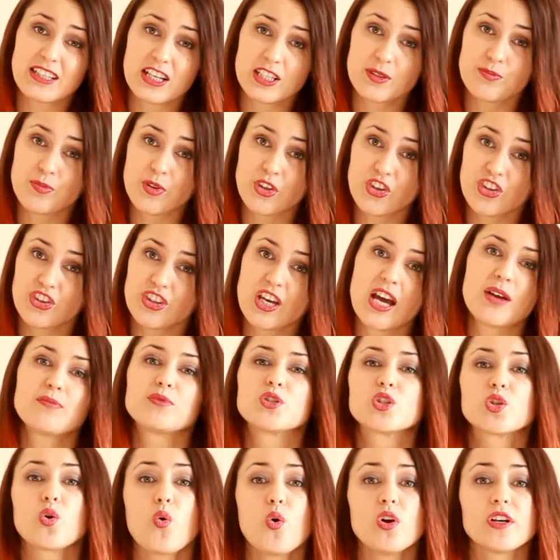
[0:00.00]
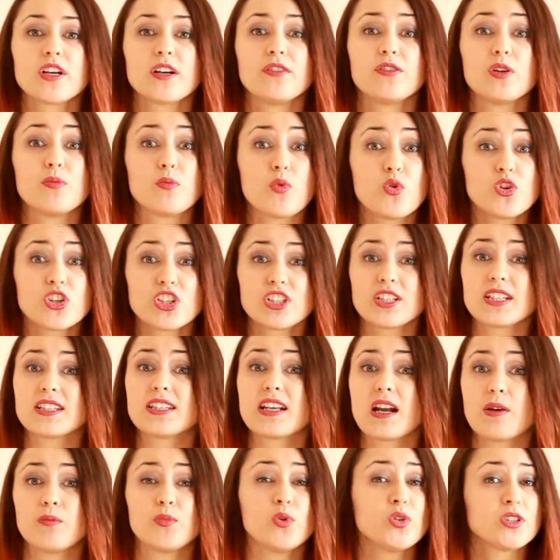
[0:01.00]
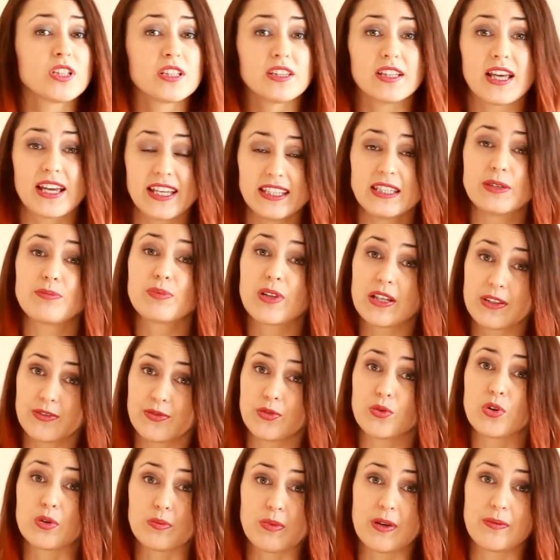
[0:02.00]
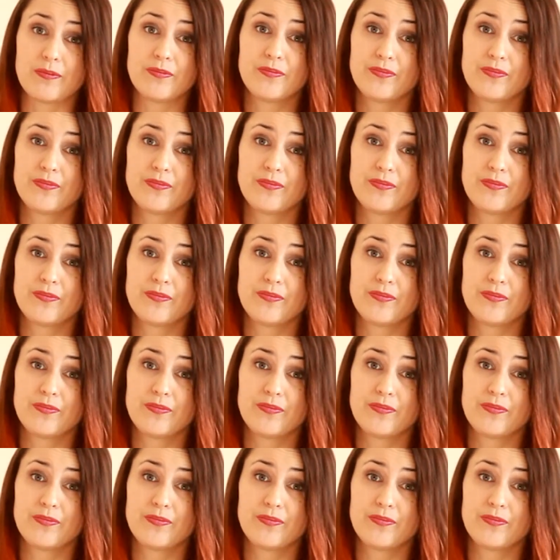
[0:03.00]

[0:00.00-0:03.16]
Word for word: раз посчитаем, сколько вы можете заработать на этой платформе.